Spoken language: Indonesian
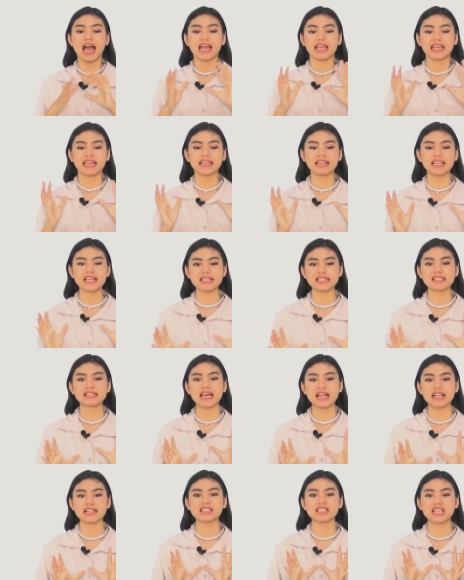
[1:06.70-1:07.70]
ini
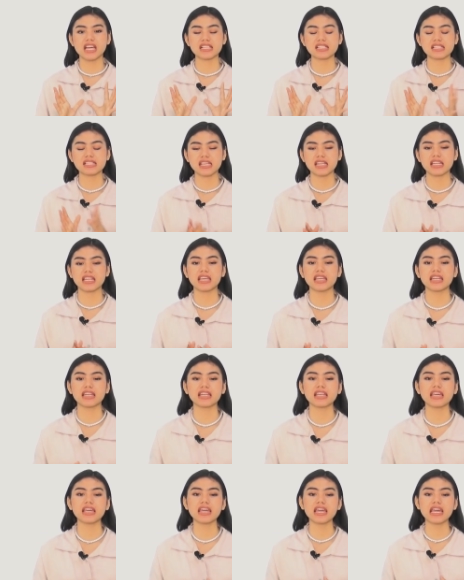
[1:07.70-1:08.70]
style Justin
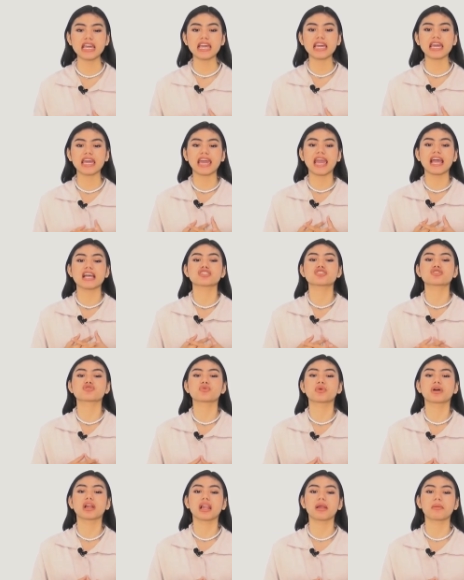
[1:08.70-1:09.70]
ini
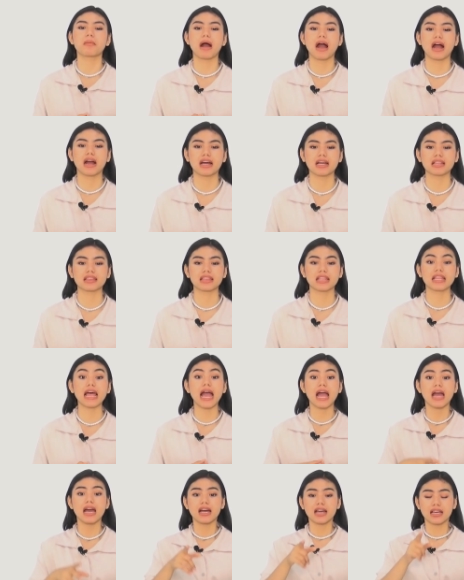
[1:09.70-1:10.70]
casual banget.
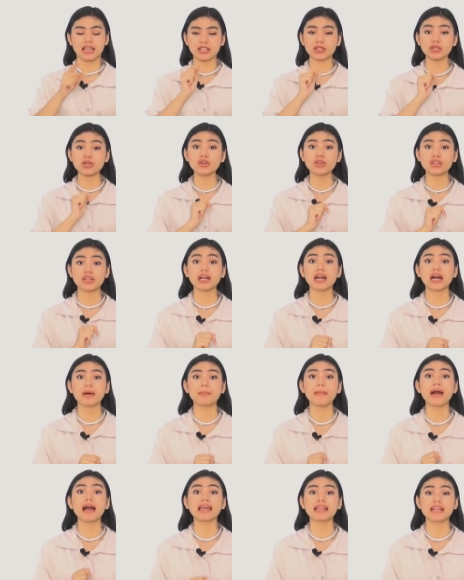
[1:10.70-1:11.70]
Nah, itu
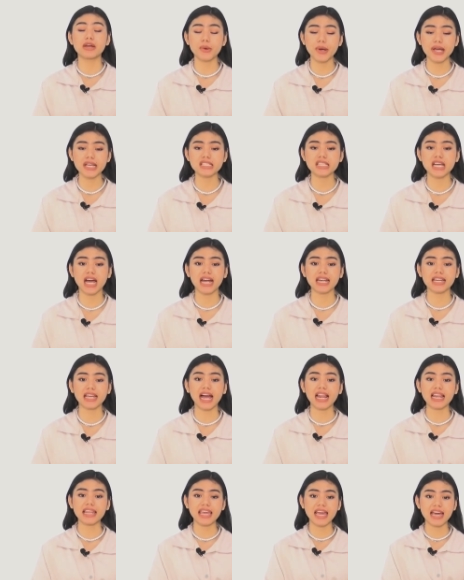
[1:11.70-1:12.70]
by the way jangan
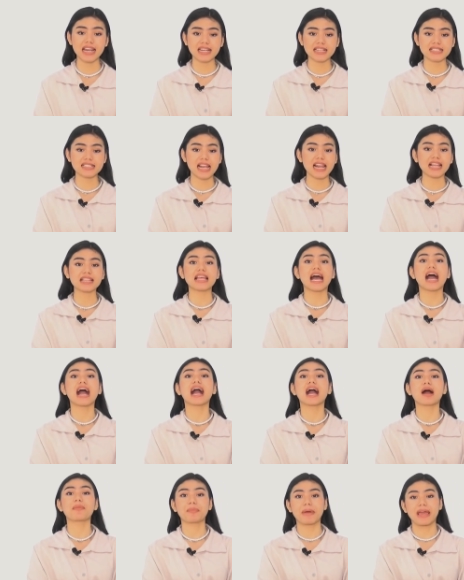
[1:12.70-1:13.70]
kalian salah
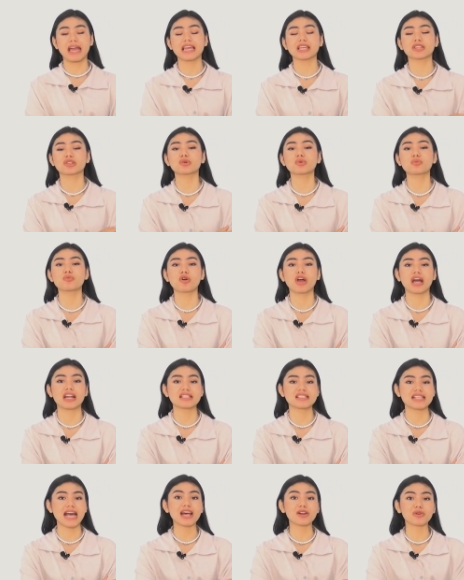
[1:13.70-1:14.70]
tangkap ya, itu bukan
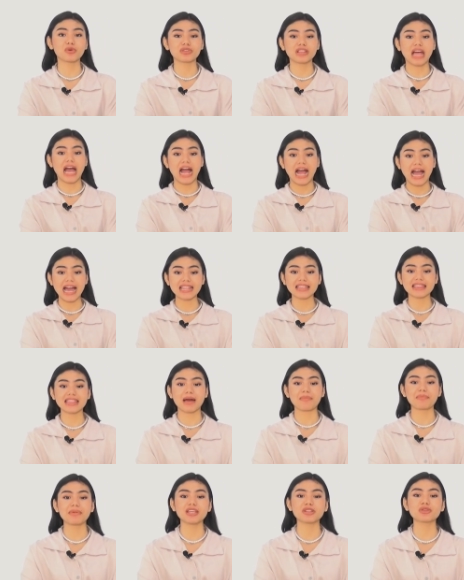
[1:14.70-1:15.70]
sarung tangan
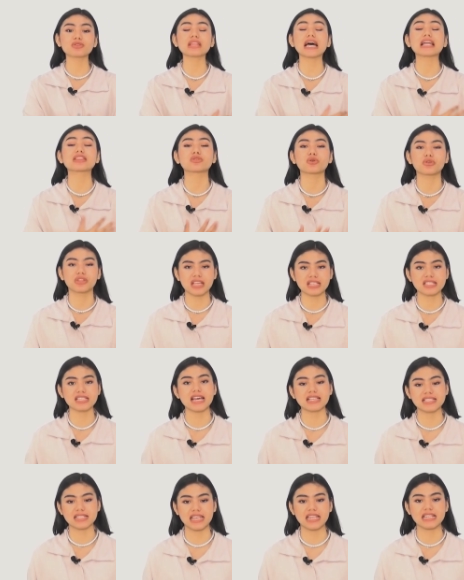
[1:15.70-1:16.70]
tapi itu tatonya
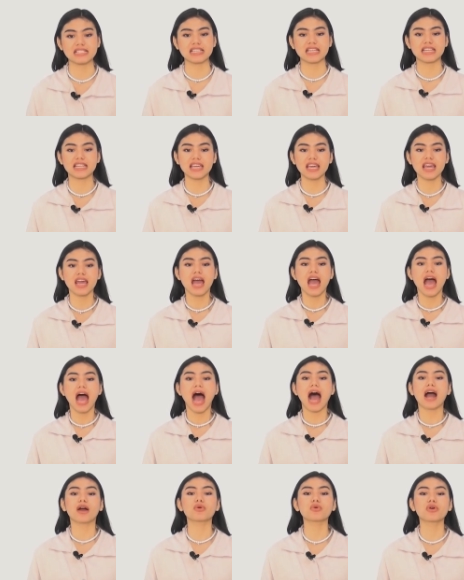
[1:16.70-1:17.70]
Justin. Jadi
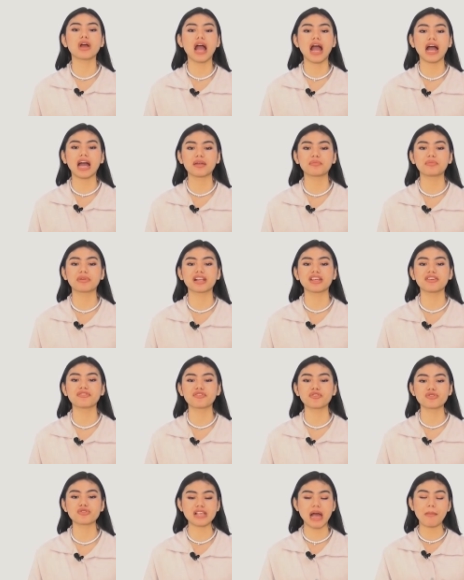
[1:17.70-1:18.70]
aku nggak akan
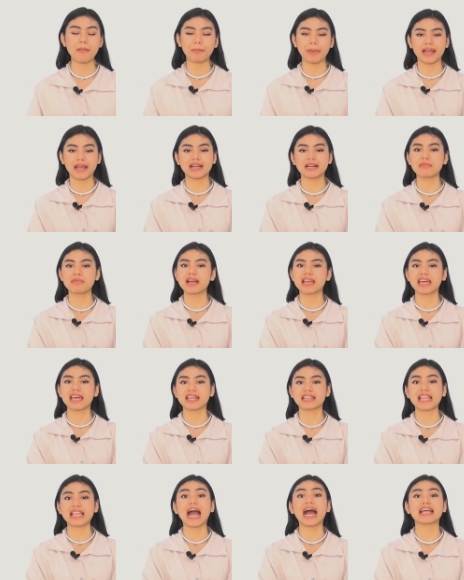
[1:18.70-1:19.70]
mereview sampai ke
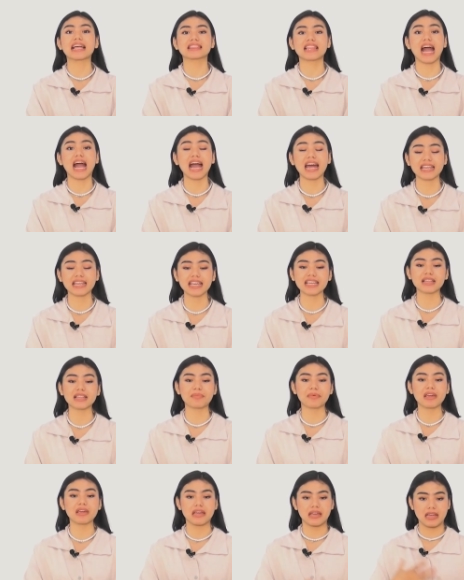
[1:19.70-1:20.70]
bagian tangan-tangannya
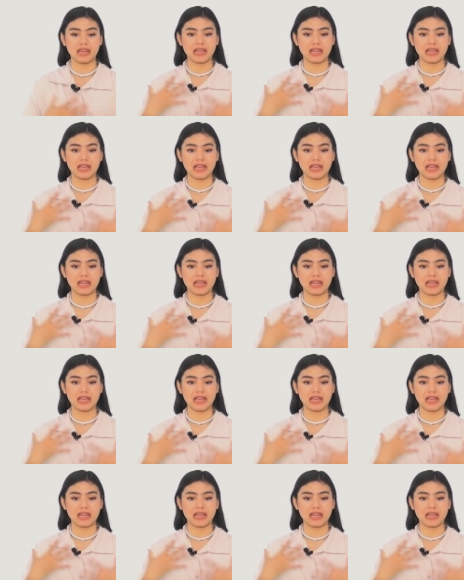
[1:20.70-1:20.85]
tapi